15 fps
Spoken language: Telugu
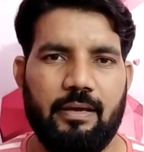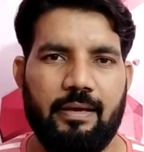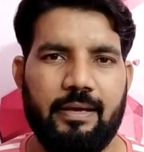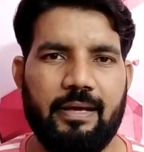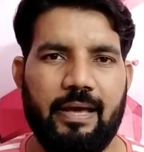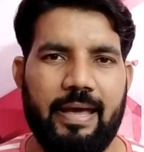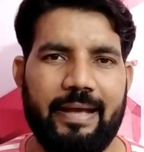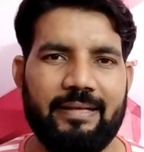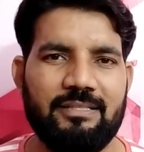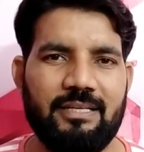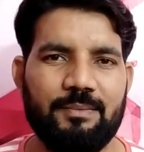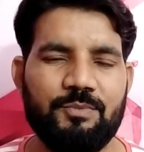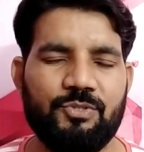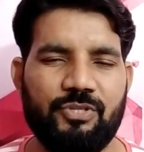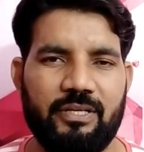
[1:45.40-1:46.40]
ఇక
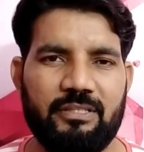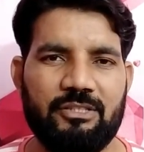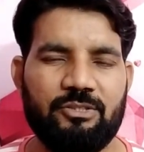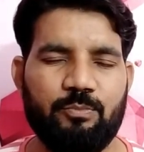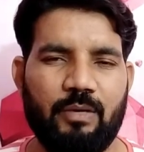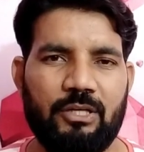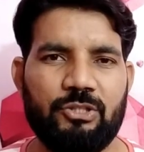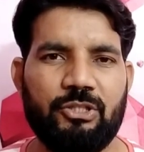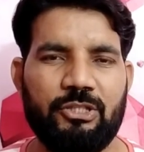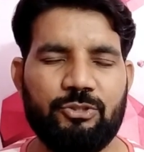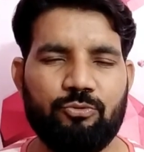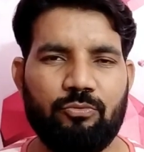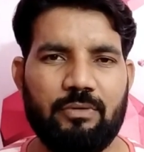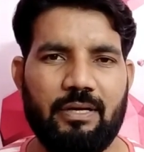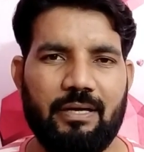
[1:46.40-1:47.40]
ఎగ్జామ్ స్టేజెస్ మనం
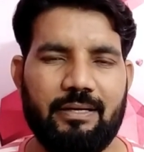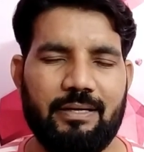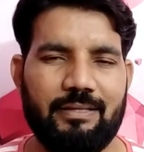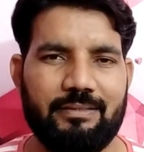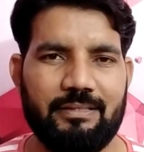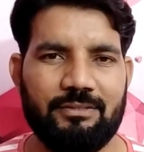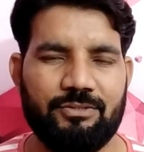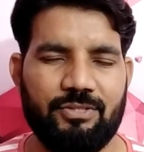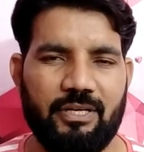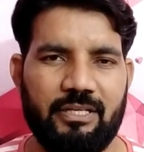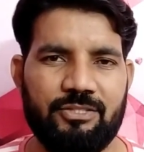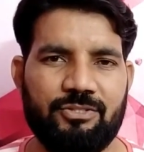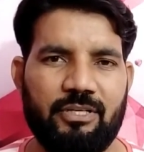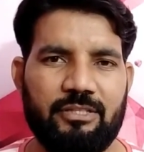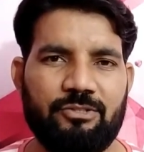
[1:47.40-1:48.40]
తీసుకున్నట్లయితే త్రీ
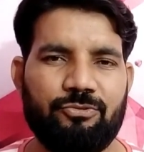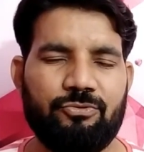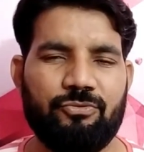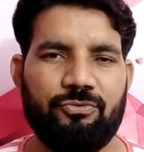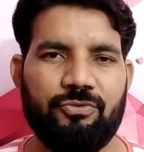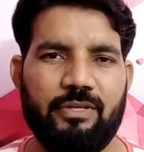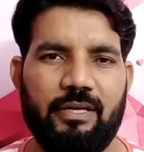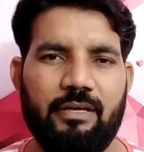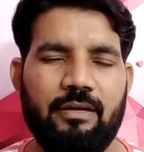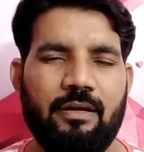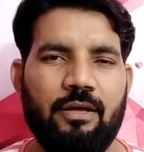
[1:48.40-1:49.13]
స్టేజెస్ ఉంటుంది